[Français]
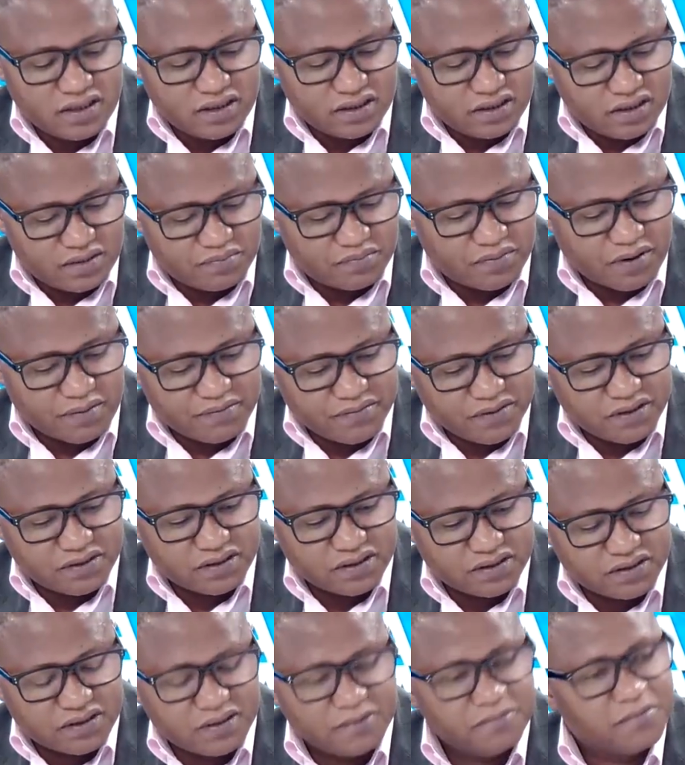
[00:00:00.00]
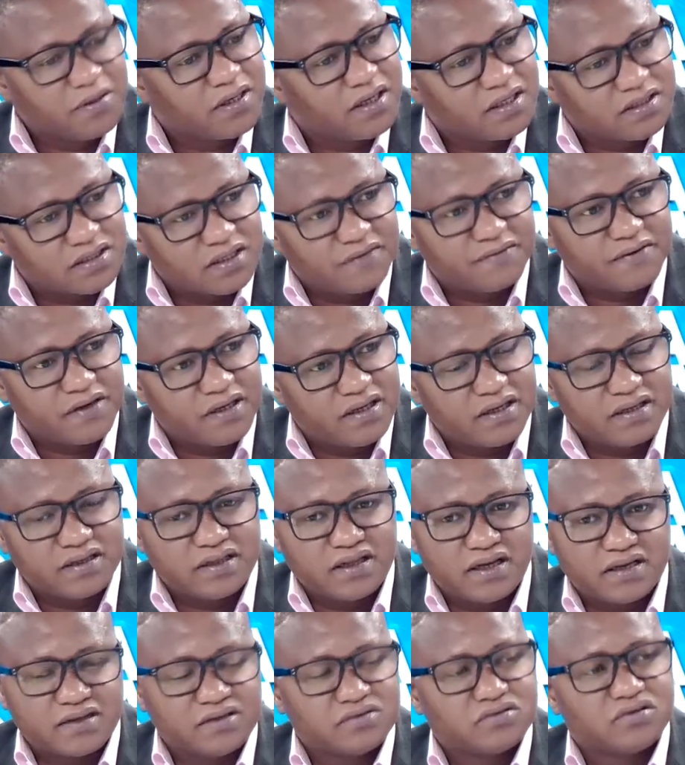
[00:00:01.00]
Et parmi ces éléments-là, ça va être
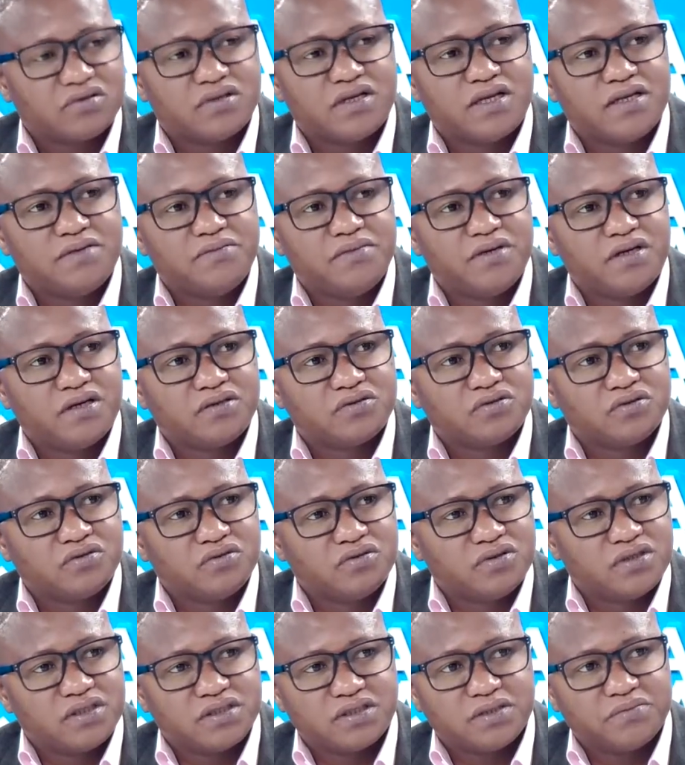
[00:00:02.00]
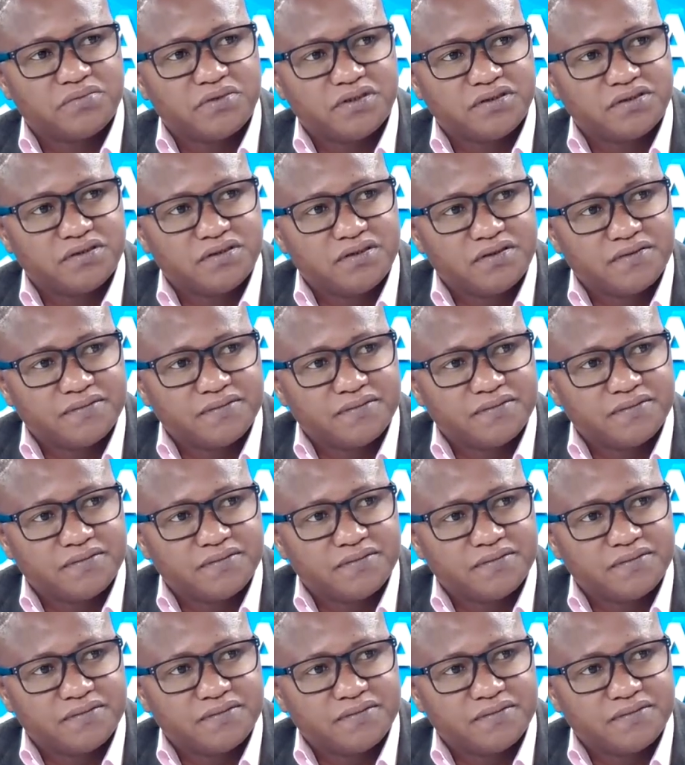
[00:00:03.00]
la question de la libération de l'ancien président.